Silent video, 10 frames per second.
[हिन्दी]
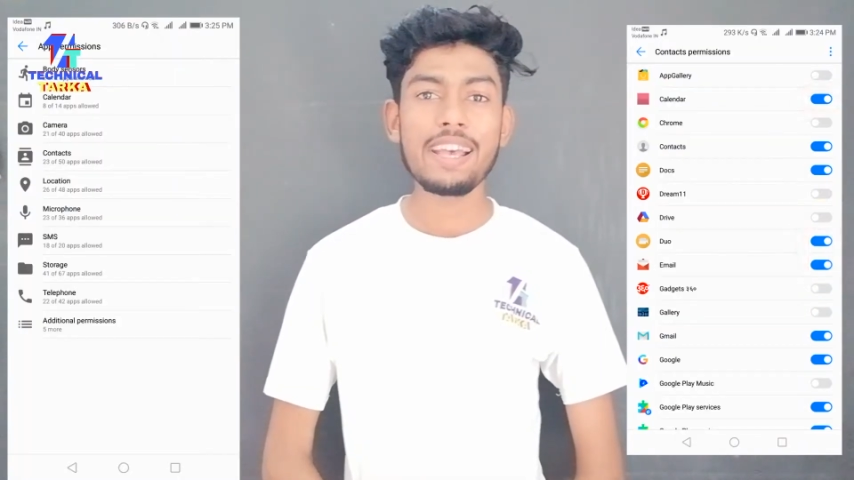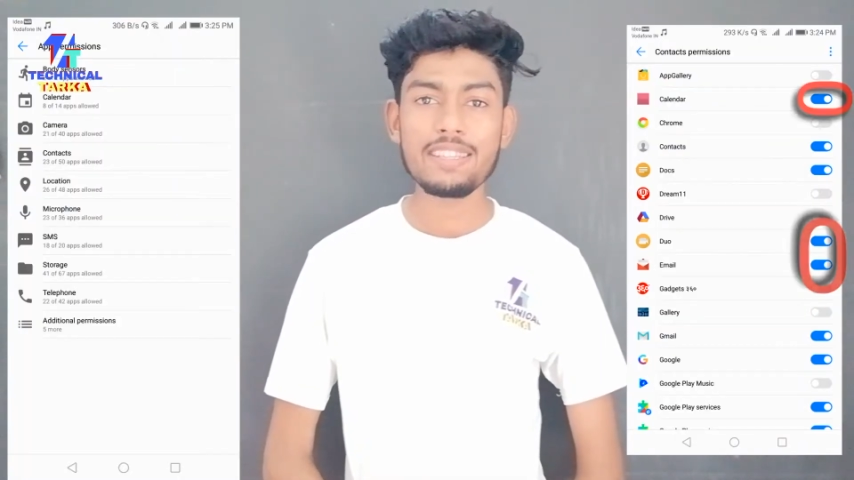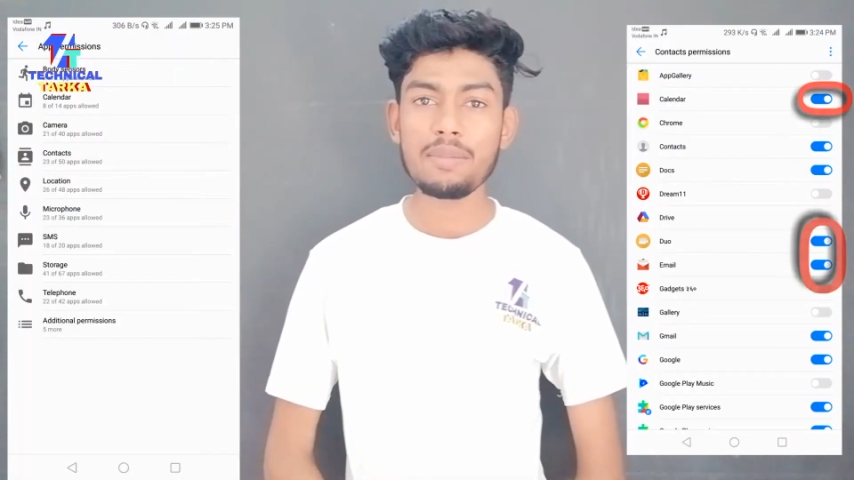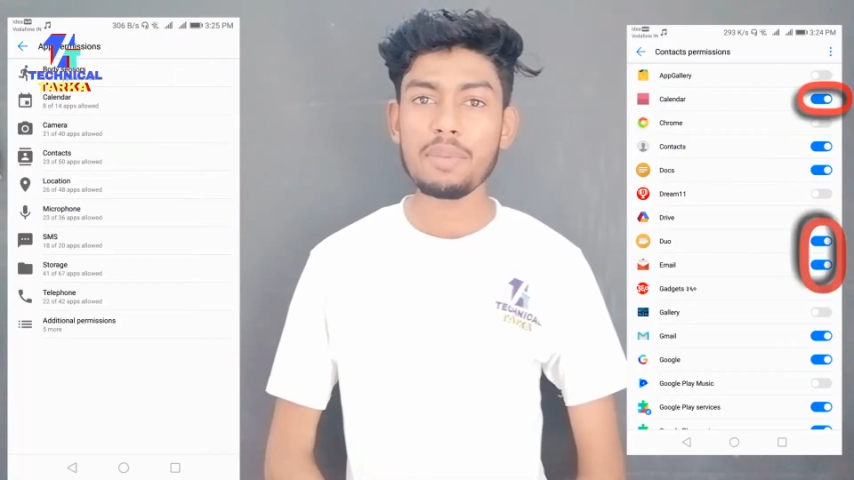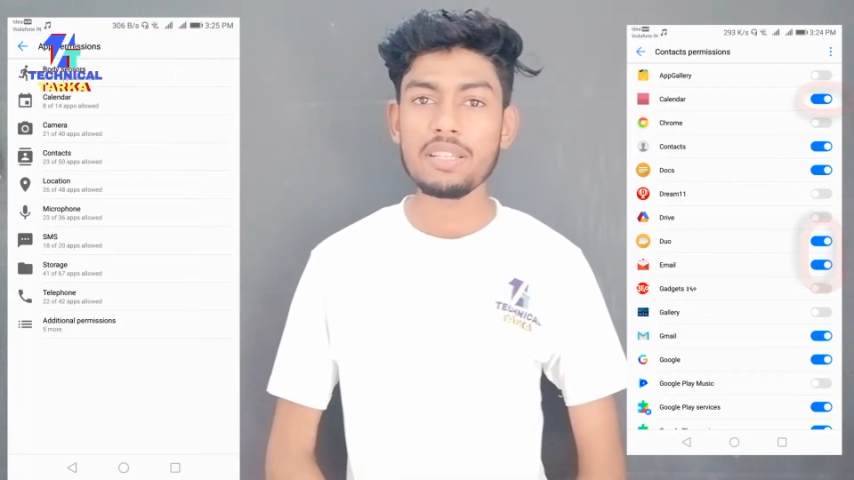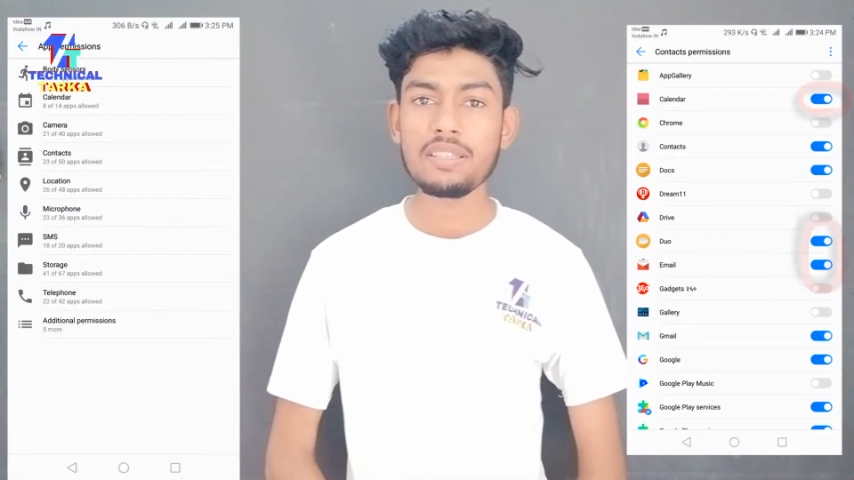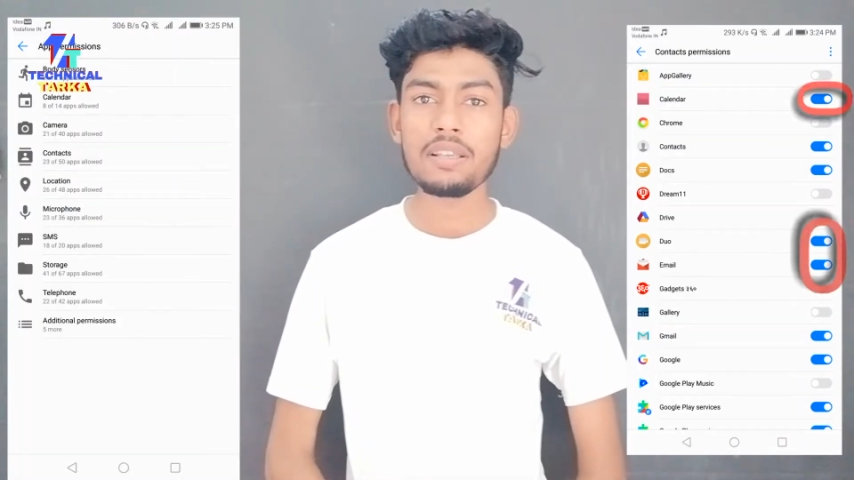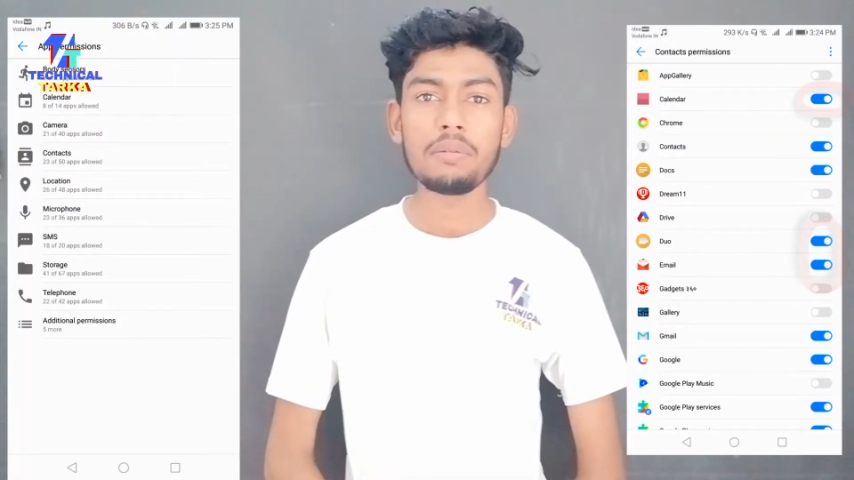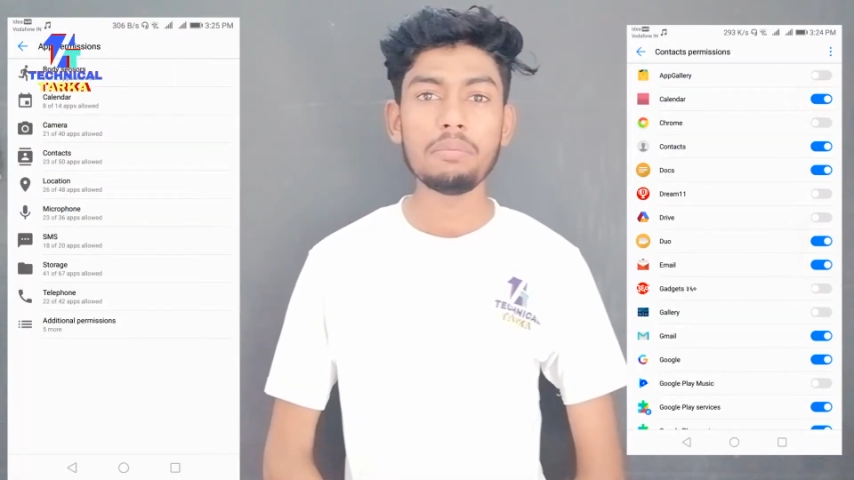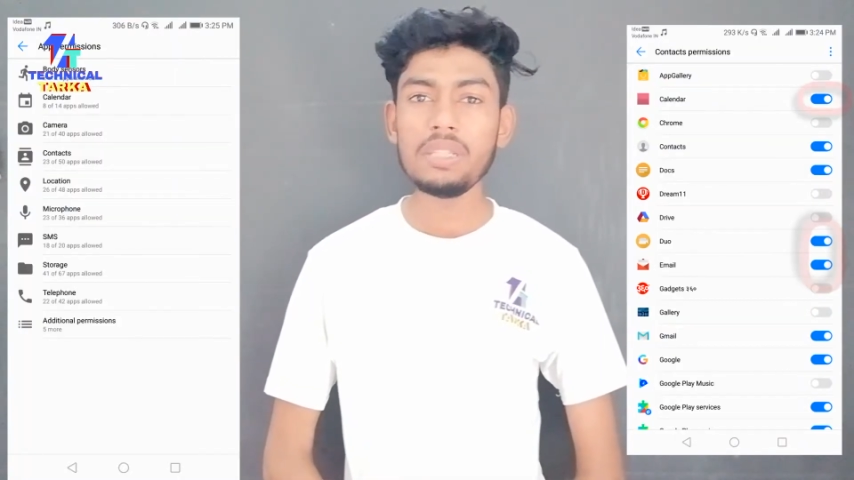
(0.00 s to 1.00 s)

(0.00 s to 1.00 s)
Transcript: एस